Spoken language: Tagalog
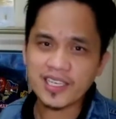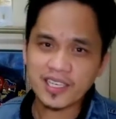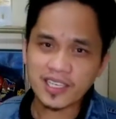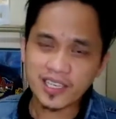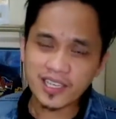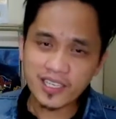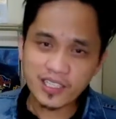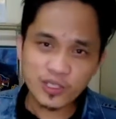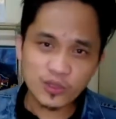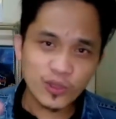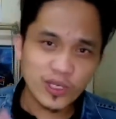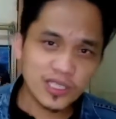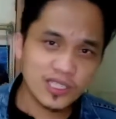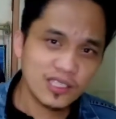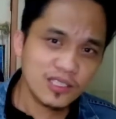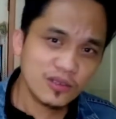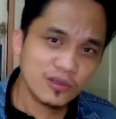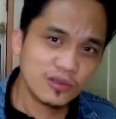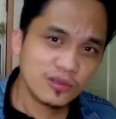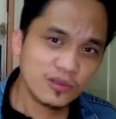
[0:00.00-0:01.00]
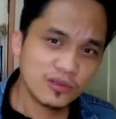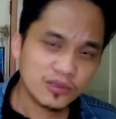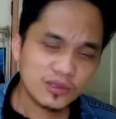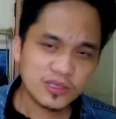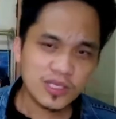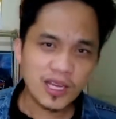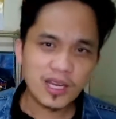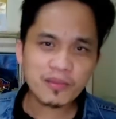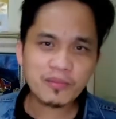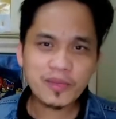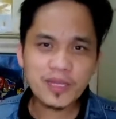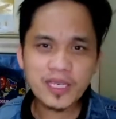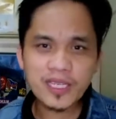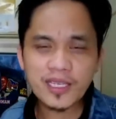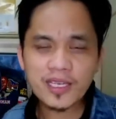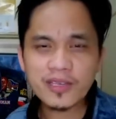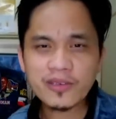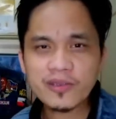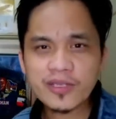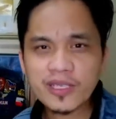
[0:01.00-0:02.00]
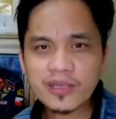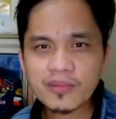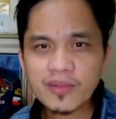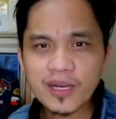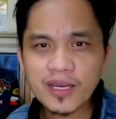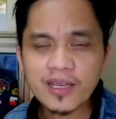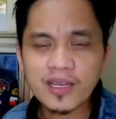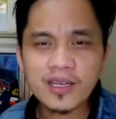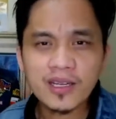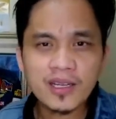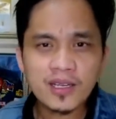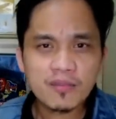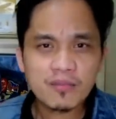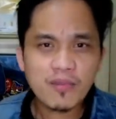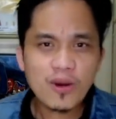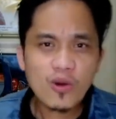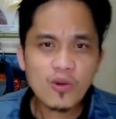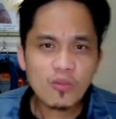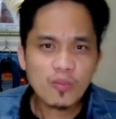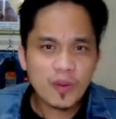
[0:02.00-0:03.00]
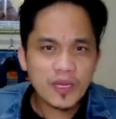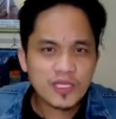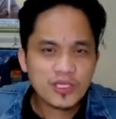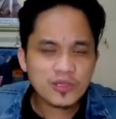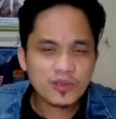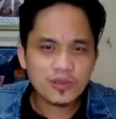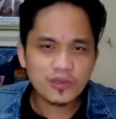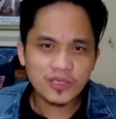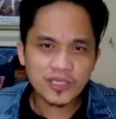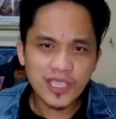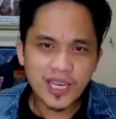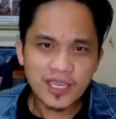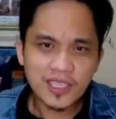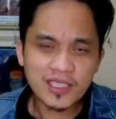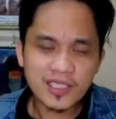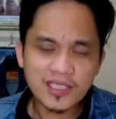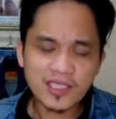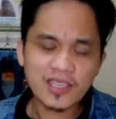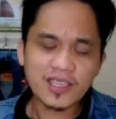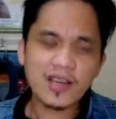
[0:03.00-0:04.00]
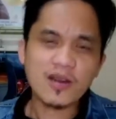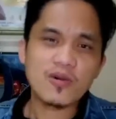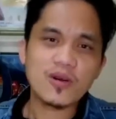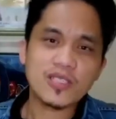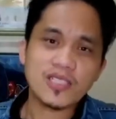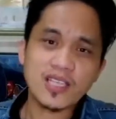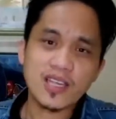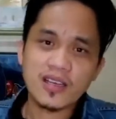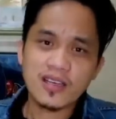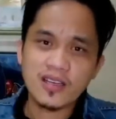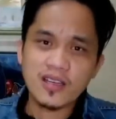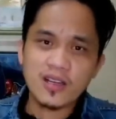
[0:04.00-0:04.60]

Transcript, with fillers: Kaya swerte nyo kung nakabili kayo ng mga maong pants or jacket na gawa sa